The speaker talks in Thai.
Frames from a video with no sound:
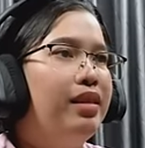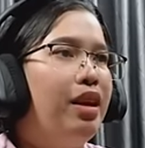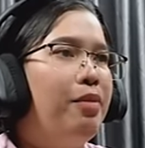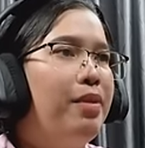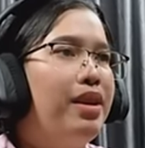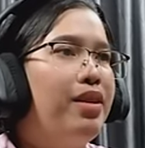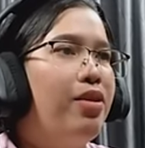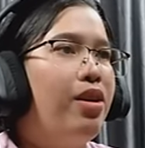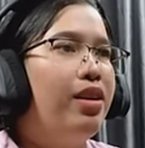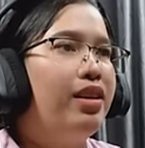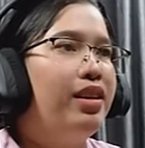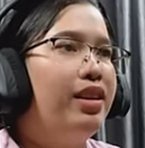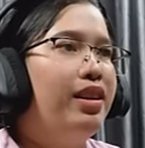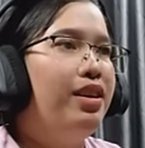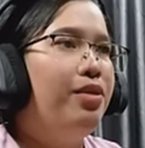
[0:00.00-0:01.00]
เตาปฏิกร
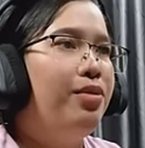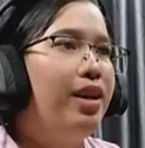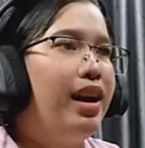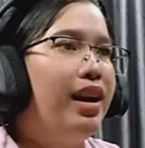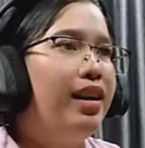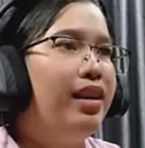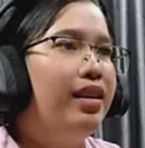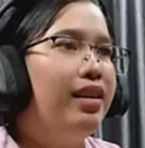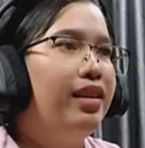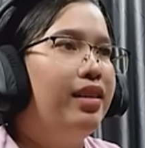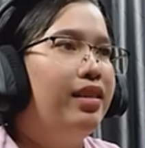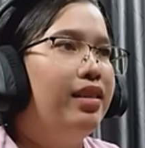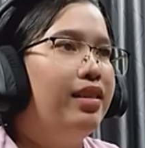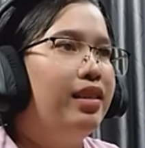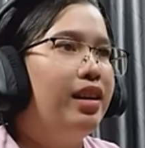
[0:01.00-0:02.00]
ณ์เยอะอยู่ค่ะ
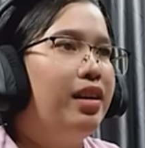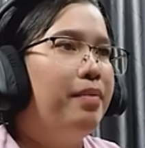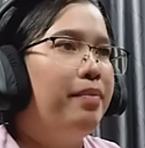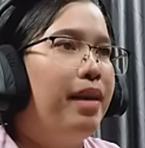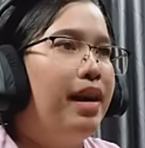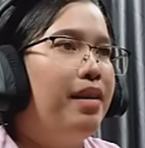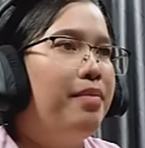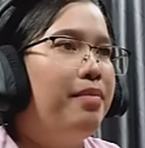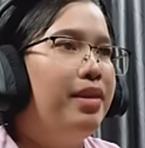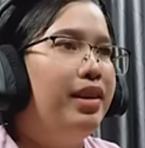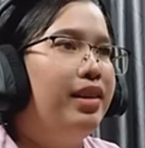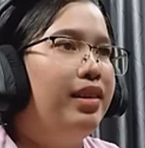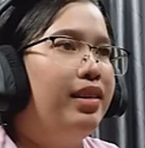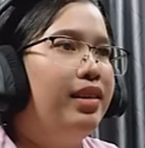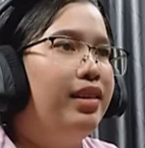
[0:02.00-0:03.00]
เติมไปหมึ
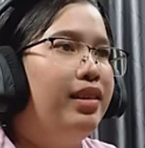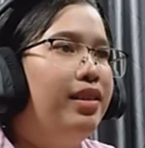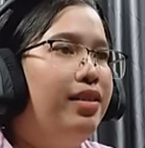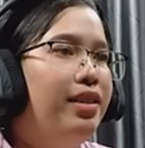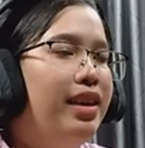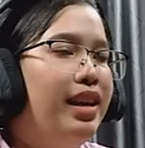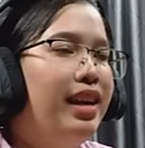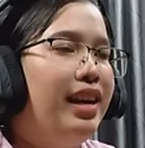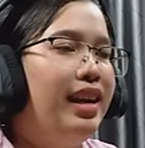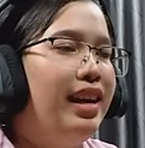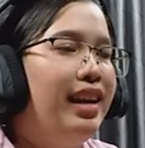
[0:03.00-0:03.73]
กโอเค